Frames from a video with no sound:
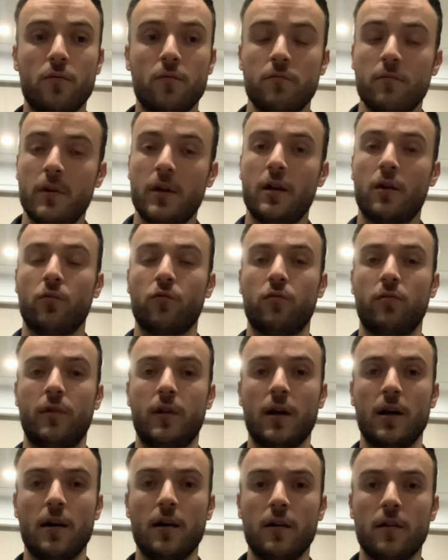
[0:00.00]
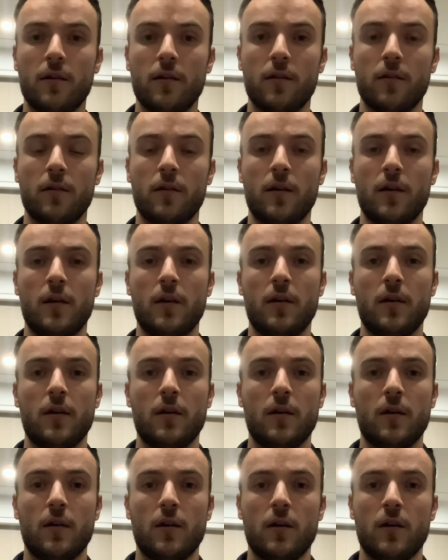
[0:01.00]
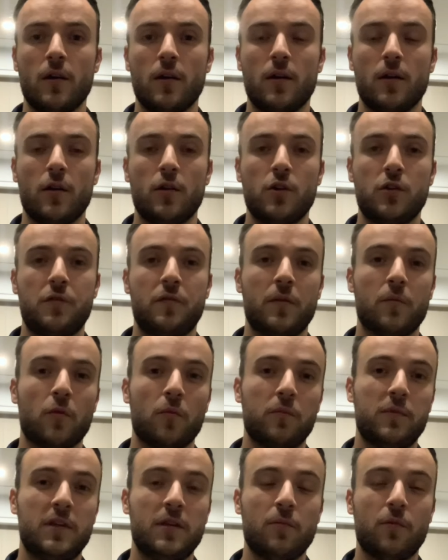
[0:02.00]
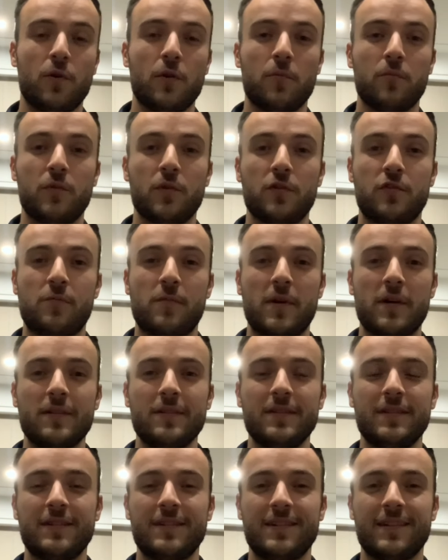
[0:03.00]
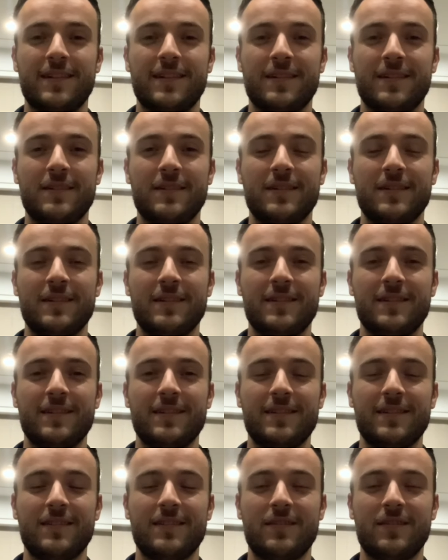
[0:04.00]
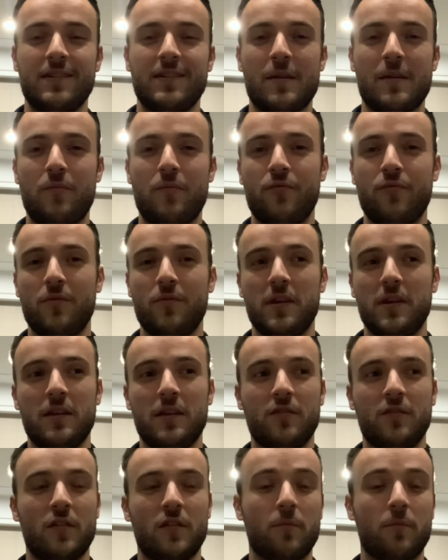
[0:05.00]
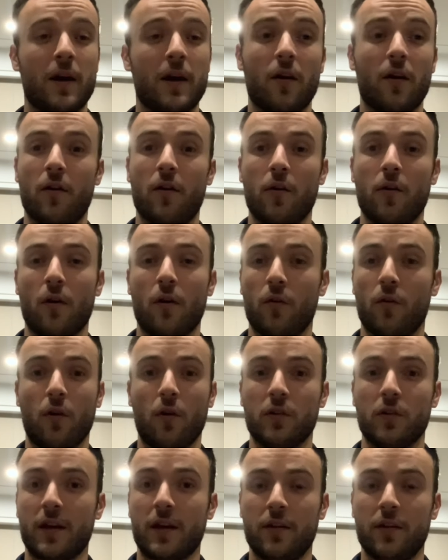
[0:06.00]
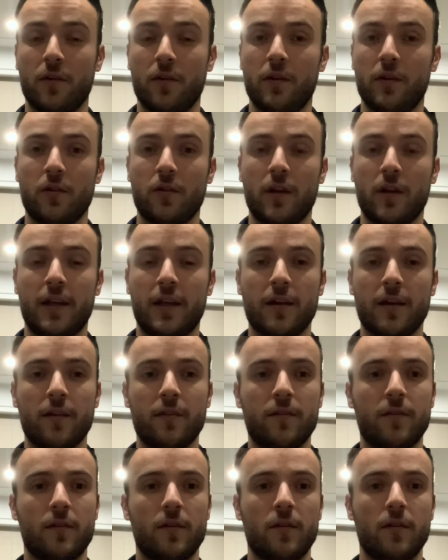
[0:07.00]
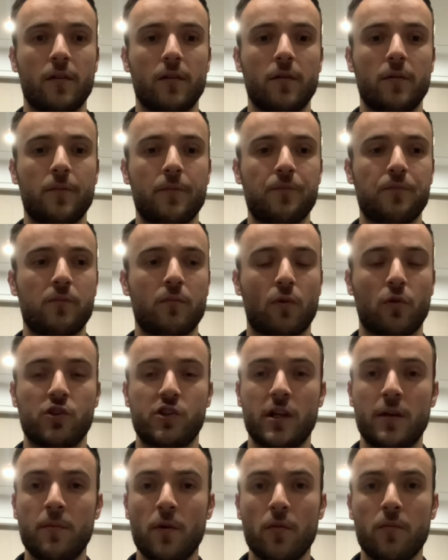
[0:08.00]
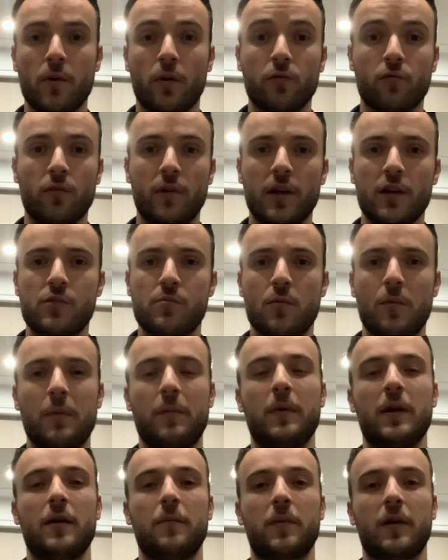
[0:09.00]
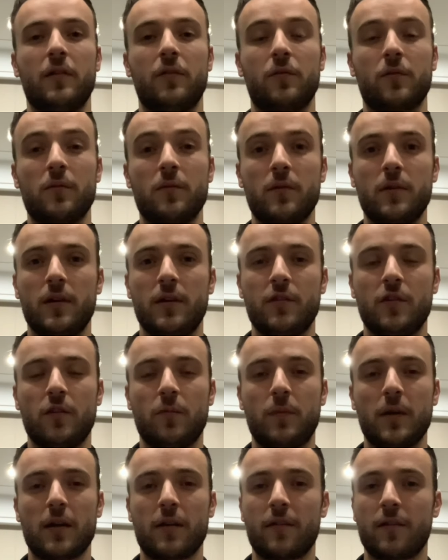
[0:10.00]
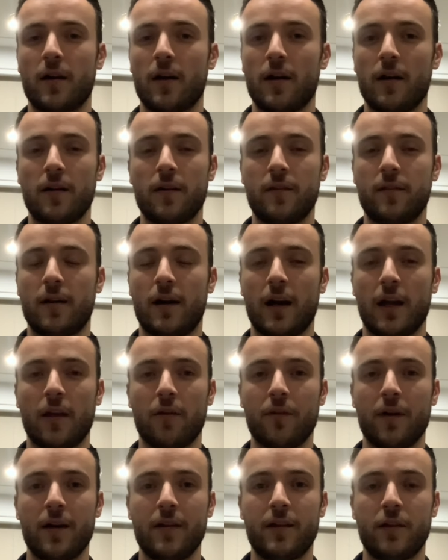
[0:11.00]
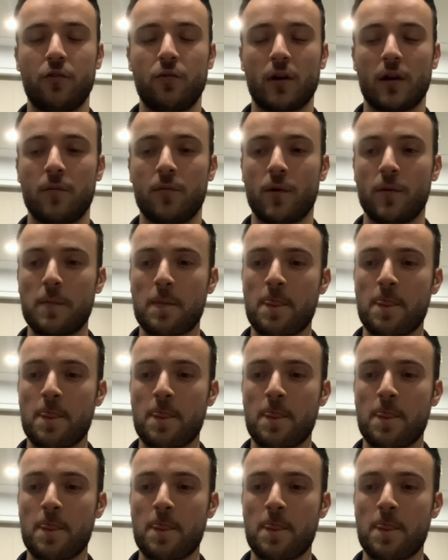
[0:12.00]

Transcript: Mais en tout cas je fais mon petit bonhomme de chemin. Euh, et puis j'espère euh, rentrer dans les, dans les 15 euh, prochainement, mais en tout cas je ne me mets pas la pression et j'espère que ça, arrivera naturellement.